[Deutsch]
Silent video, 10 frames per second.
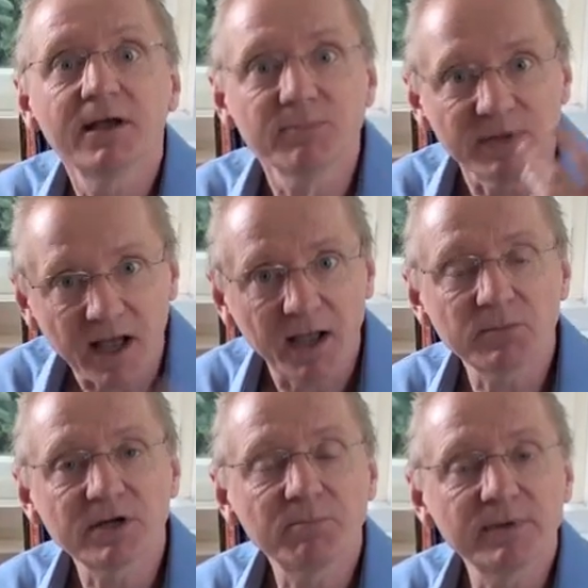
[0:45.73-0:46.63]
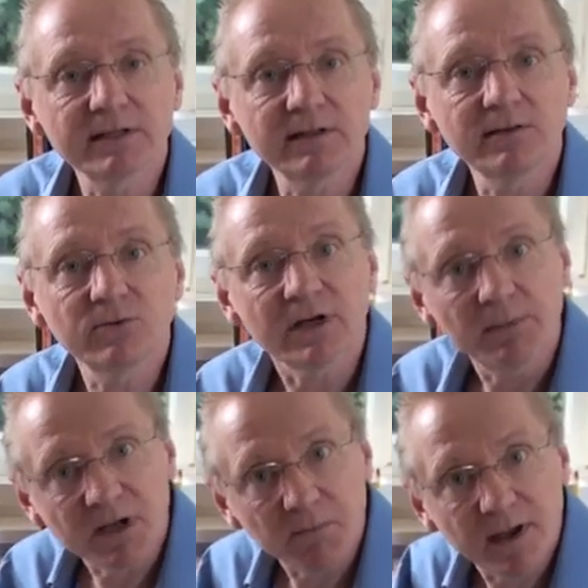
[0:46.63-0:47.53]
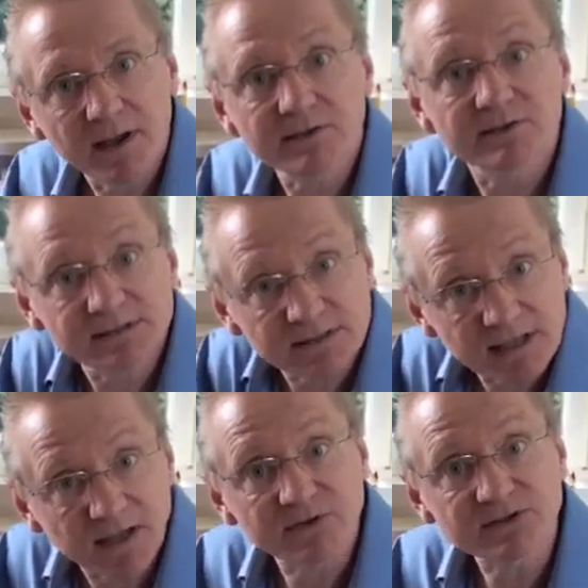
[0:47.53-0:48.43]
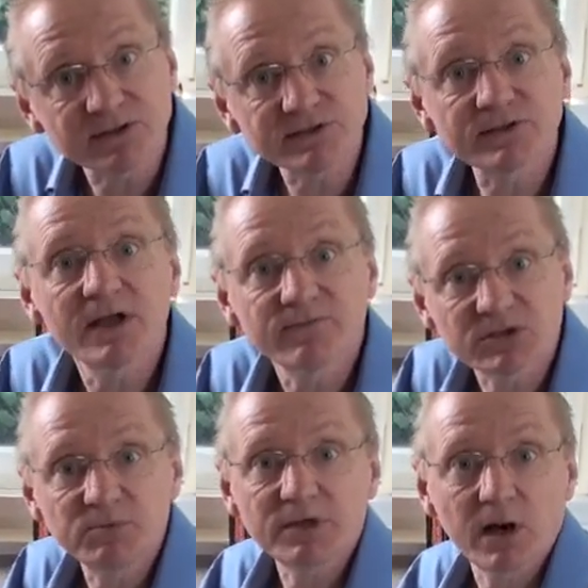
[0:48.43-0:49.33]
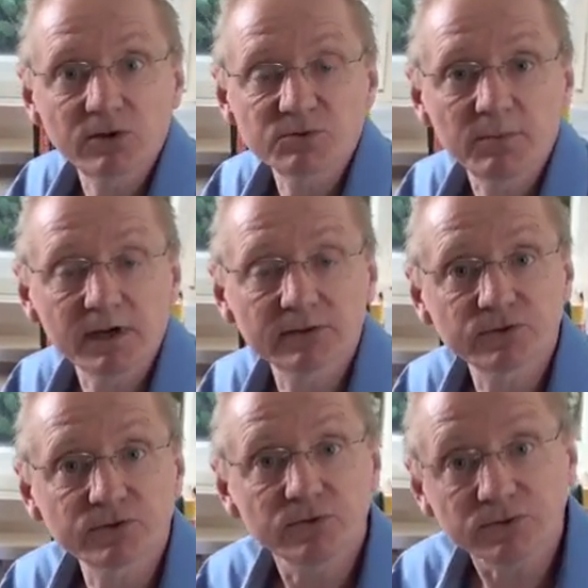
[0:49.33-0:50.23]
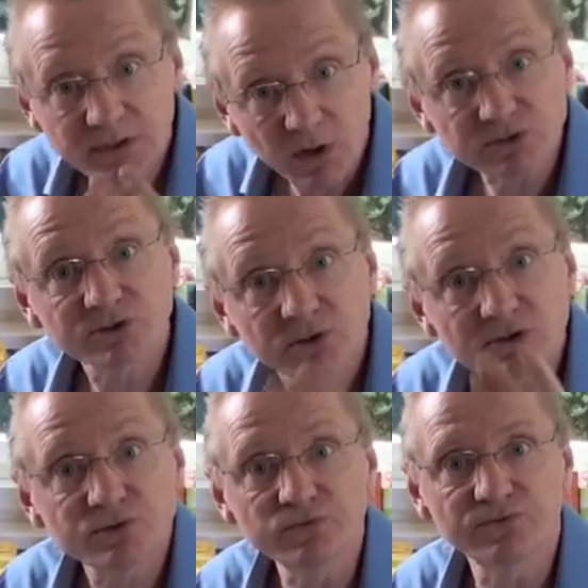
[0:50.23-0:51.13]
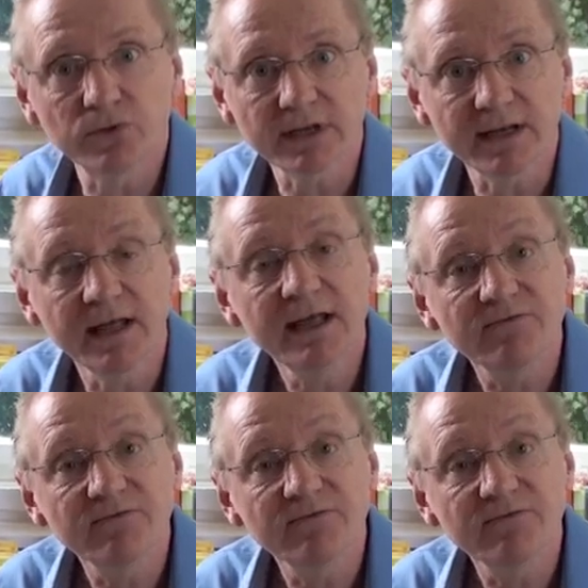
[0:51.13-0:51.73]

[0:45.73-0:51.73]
mit einem Kapitel und habe gemerkt, dass das etwas ist, was mich ausmacht. Und genauso solltest du vorgehen.